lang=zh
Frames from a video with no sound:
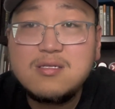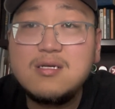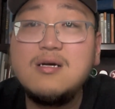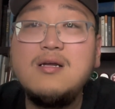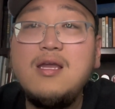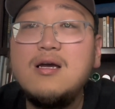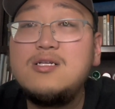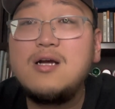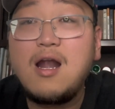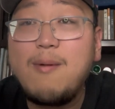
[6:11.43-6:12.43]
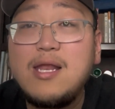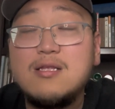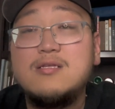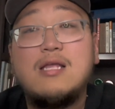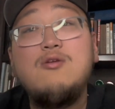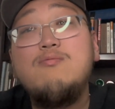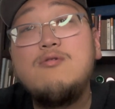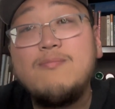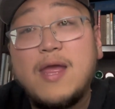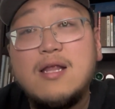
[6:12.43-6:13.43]
哥，一个正儿八经的，咱就不
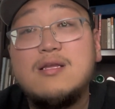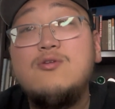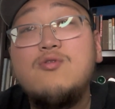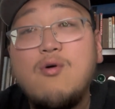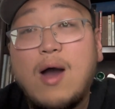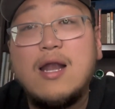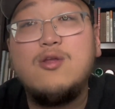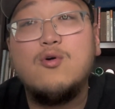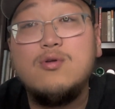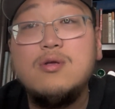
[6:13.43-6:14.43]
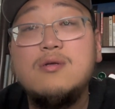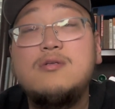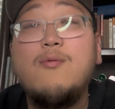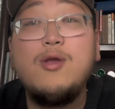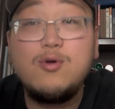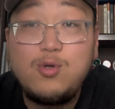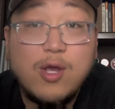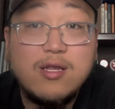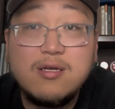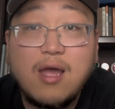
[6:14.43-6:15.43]
说别人，咱就说华人，有有稍微有
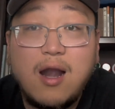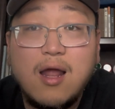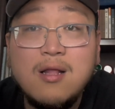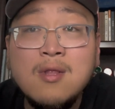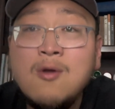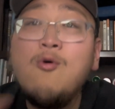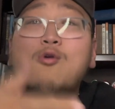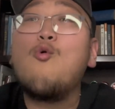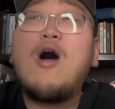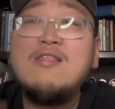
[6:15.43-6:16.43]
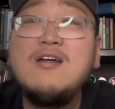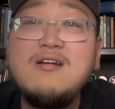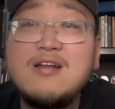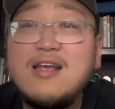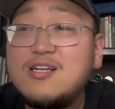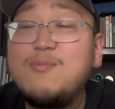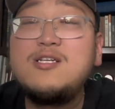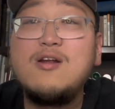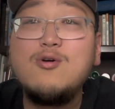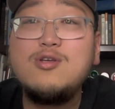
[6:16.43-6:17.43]
血性点儿了。我管他是谁，什么
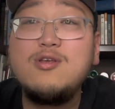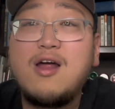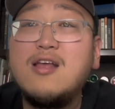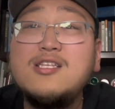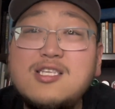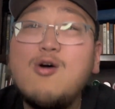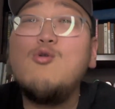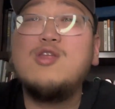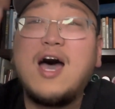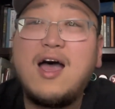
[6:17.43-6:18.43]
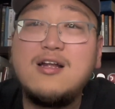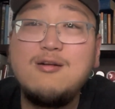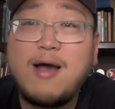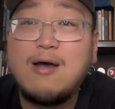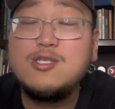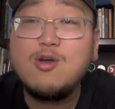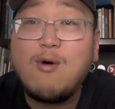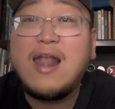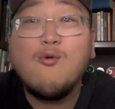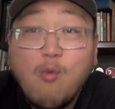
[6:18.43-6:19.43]
十六级的小揍他是吧？揍
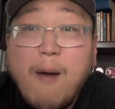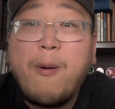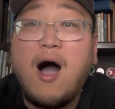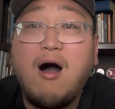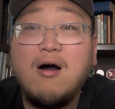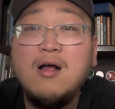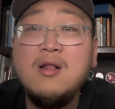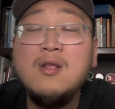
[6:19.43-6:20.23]
完了我跑。